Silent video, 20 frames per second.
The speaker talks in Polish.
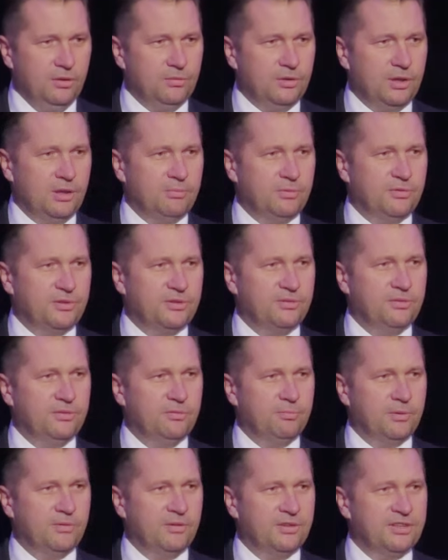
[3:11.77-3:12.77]
którym
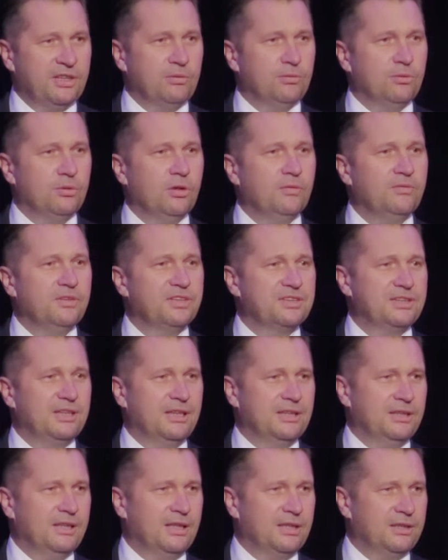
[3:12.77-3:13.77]
wprowadzają nowe
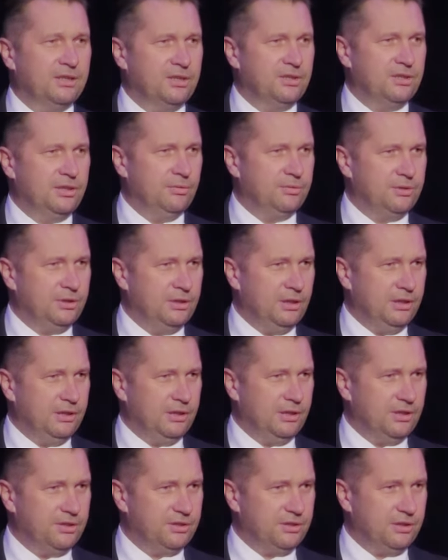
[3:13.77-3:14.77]
standardy kształcenia
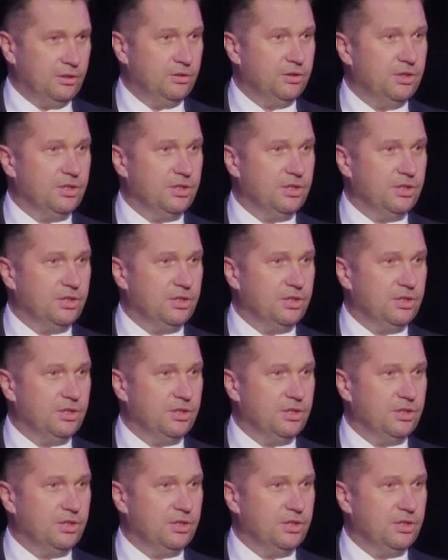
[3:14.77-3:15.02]
lekarskiego,